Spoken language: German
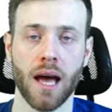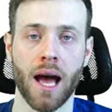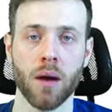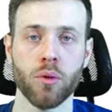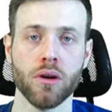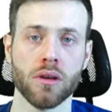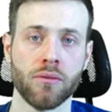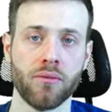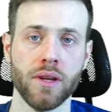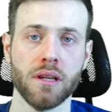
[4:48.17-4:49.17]
aber in
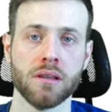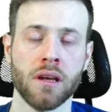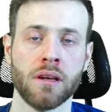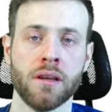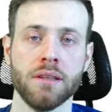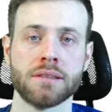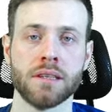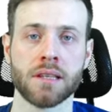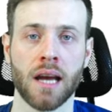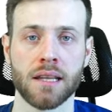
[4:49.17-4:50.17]
vielen äh,
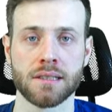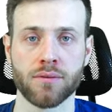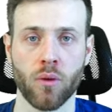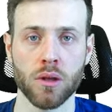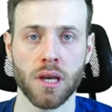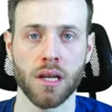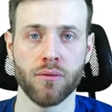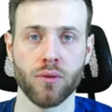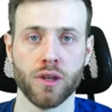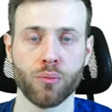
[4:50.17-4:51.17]
Hinsicht kann es Vorteile
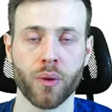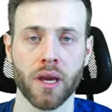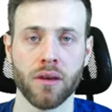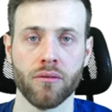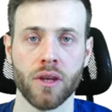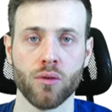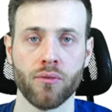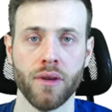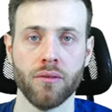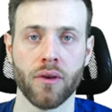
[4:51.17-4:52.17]
für dich bringen, wenn du
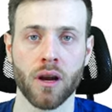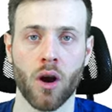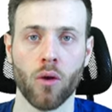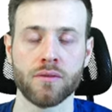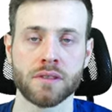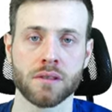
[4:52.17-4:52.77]
viel verkaufst.